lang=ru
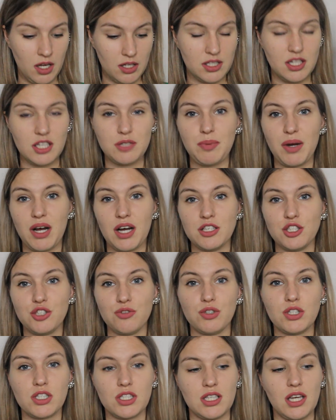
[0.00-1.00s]
Здесь пока
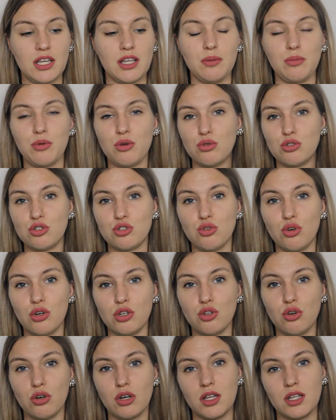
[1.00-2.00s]
ничего сказать не могу,
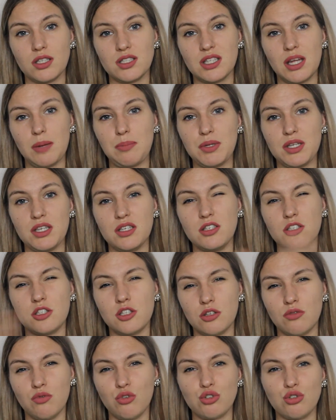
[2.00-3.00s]
стоит около
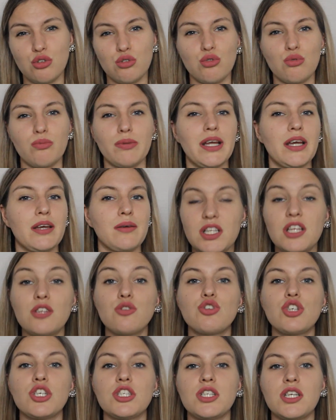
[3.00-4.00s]
150-200 рублей.
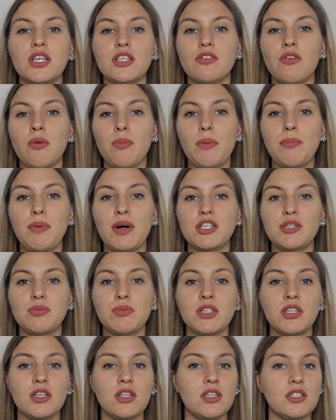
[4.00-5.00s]
Следующее средство попалось
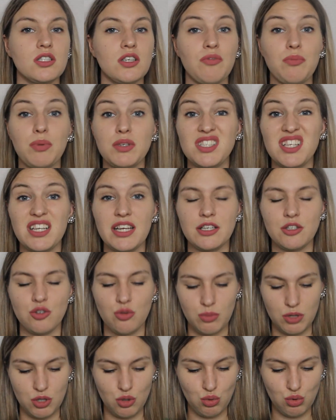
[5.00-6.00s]
мне на глаза в
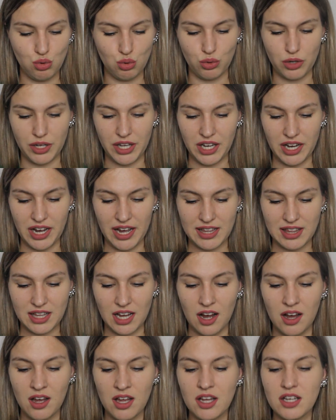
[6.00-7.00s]
последнюю минуту, и
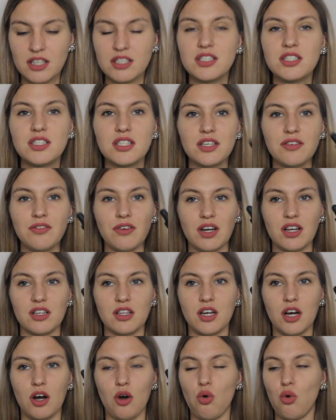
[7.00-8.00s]
это
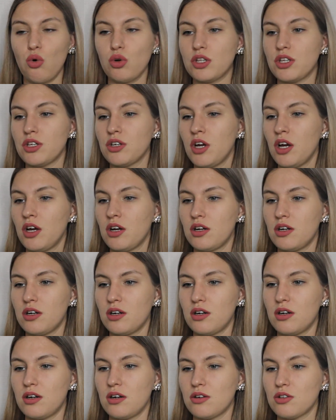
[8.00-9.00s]
сыворотка от
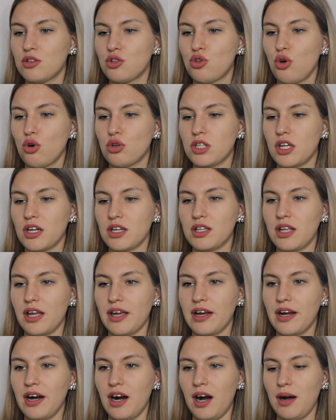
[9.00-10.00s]
э, Доктор
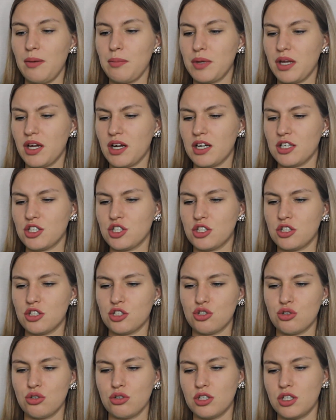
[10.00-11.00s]
Тайга. Мне кажется,
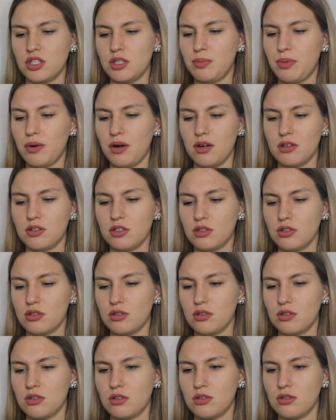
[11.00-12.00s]
это что-то типа
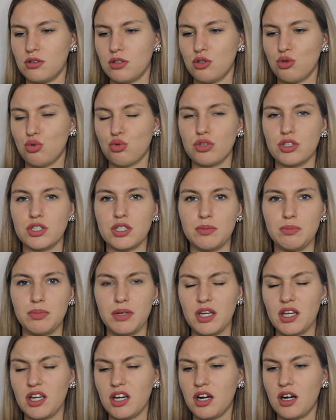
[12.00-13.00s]
э, натура
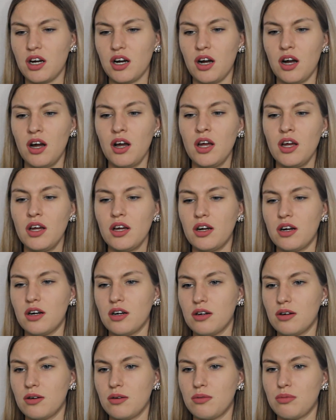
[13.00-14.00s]
сибирика,
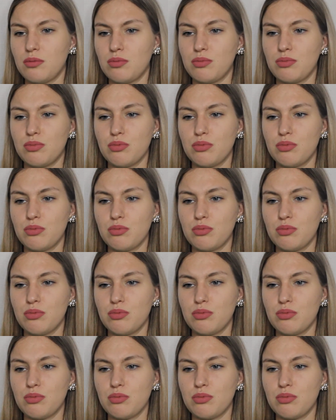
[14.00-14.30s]
э,